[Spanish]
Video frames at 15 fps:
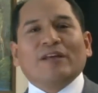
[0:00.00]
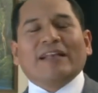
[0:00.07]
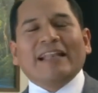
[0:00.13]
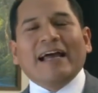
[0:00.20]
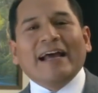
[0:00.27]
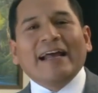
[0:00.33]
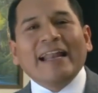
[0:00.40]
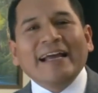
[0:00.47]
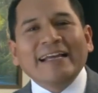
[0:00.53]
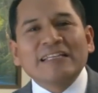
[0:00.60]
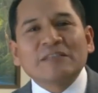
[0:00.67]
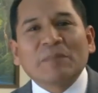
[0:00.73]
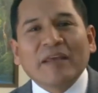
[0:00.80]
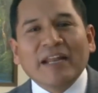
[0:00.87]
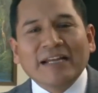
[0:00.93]
la gran
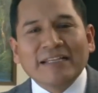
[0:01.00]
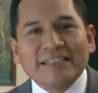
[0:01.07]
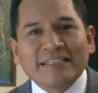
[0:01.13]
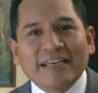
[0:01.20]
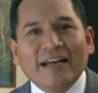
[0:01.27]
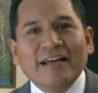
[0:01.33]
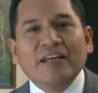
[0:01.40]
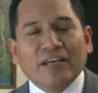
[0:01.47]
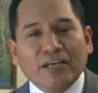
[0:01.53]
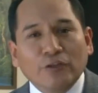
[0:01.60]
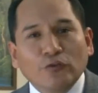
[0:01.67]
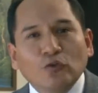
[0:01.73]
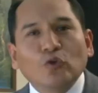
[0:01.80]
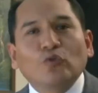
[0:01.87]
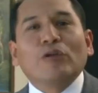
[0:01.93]
esperanza
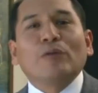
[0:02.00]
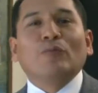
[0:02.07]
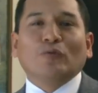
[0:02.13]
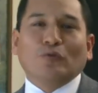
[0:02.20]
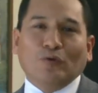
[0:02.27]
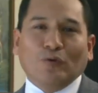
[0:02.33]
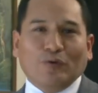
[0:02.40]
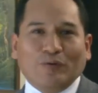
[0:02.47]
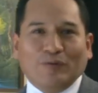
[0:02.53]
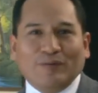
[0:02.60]
en todo el mundo.